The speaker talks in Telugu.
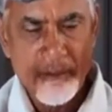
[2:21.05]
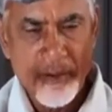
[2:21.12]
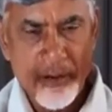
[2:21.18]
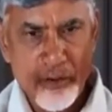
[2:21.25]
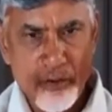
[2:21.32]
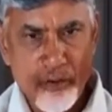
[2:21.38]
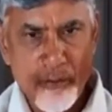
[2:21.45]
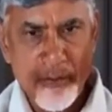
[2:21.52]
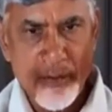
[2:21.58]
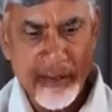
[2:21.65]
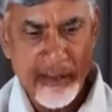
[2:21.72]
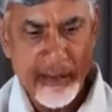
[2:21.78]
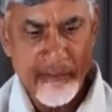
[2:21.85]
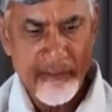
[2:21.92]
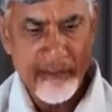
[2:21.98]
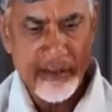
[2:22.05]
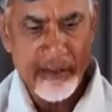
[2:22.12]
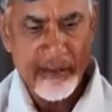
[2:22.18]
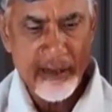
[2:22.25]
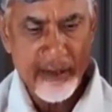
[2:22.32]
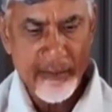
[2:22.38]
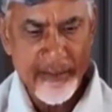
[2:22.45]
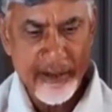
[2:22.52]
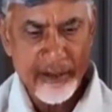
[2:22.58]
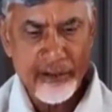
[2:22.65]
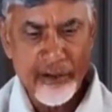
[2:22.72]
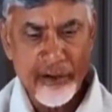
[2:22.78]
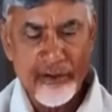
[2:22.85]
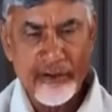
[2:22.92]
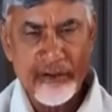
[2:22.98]
బడుగు బలహీన వర్గాలపైన
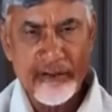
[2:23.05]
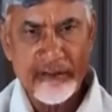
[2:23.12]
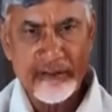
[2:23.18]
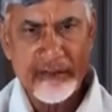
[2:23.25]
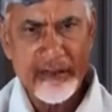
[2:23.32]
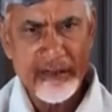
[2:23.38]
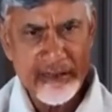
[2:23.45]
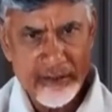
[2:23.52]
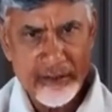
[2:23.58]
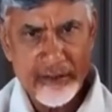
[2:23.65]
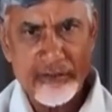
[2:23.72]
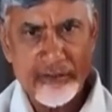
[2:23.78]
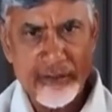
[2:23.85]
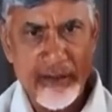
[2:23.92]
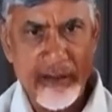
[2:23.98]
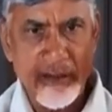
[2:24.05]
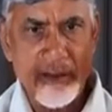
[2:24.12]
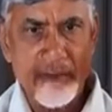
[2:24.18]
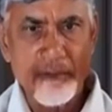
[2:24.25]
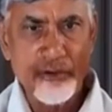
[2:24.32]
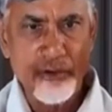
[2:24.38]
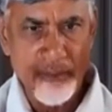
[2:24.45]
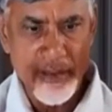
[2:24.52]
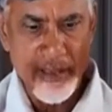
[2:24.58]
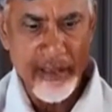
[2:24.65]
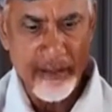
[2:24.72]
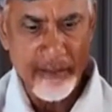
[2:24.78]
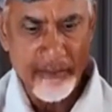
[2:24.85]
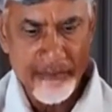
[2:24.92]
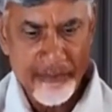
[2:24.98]
దాడులు చేశారు ఇష్టానుసారంగా ముందుకు
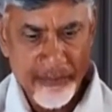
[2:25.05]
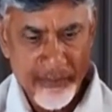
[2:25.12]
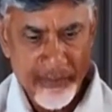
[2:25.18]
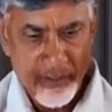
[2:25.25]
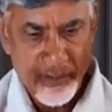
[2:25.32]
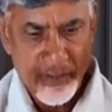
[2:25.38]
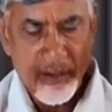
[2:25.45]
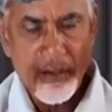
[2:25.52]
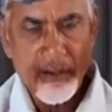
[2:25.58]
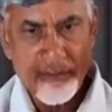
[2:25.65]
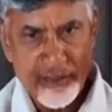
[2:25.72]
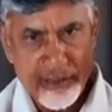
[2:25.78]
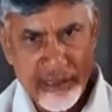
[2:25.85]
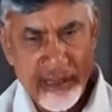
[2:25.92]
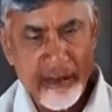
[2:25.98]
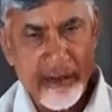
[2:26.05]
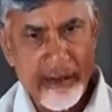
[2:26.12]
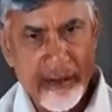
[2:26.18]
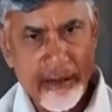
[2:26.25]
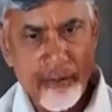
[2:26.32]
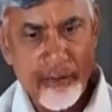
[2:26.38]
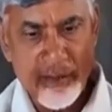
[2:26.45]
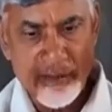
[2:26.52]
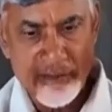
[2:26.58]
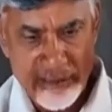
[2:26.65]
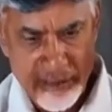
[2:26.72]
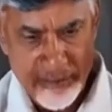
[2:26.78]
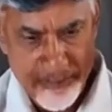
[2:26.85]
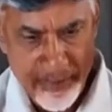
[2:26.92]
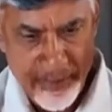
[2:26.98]
పోయారు ఆ విషయాలన్నీ కూడా నేను
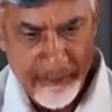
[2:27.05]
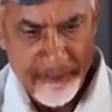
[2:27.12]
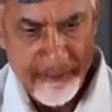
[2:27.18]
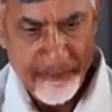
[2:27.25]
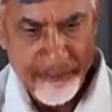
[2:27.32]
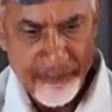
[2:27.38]
చెప్పాను